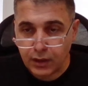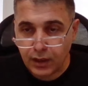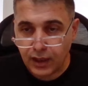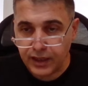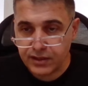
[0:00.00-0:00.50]

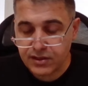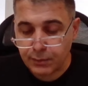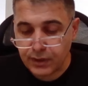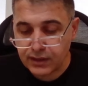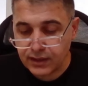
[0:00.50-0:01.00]
Aynı
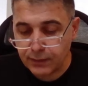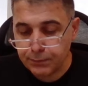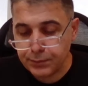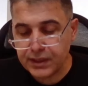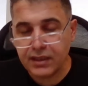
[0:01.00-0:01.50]

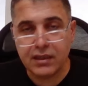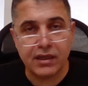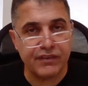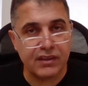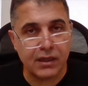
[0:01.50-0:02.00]
zamanda bir de
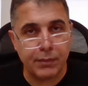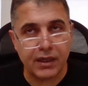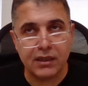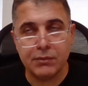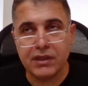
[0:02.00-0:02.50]
grafiklere
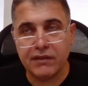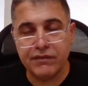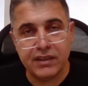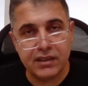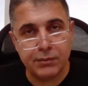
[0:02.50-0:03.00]
bakalım.
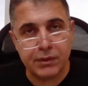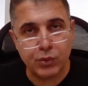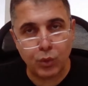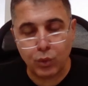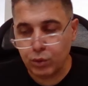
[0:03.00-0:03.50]
Grafiği dediğim gibi
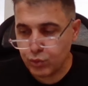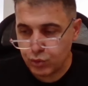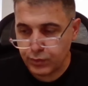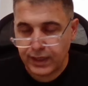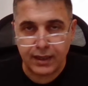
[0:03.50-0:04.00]

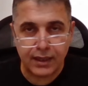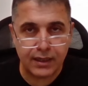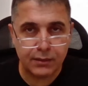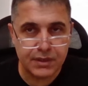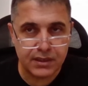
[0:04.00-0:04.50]
olumsuz bir
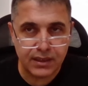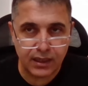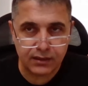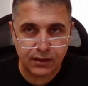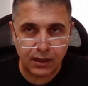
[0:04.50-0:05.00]
yerlerde bizi yaktı